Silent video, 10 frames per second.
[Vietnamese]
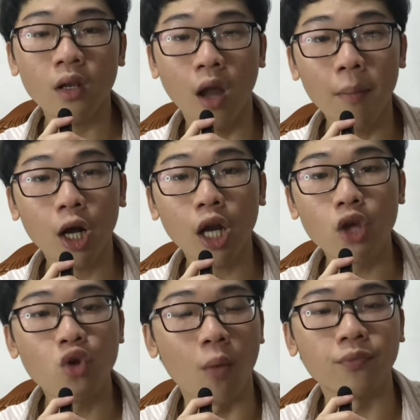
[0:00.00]
để mà có thể
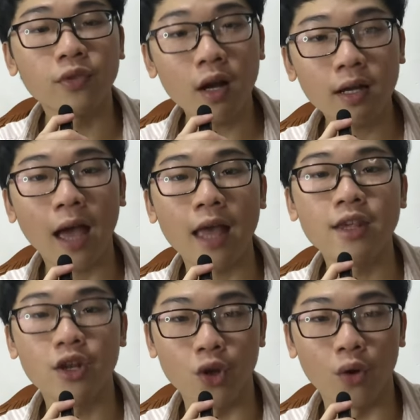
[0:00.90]
dồn tất cả
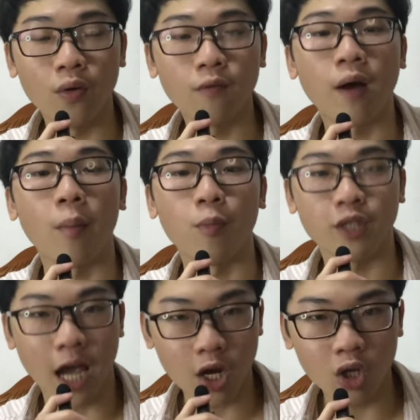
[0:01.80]
dinh dưỡng vào một
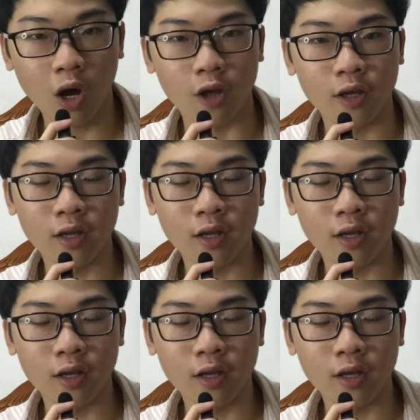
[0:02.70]
trái đó thôi.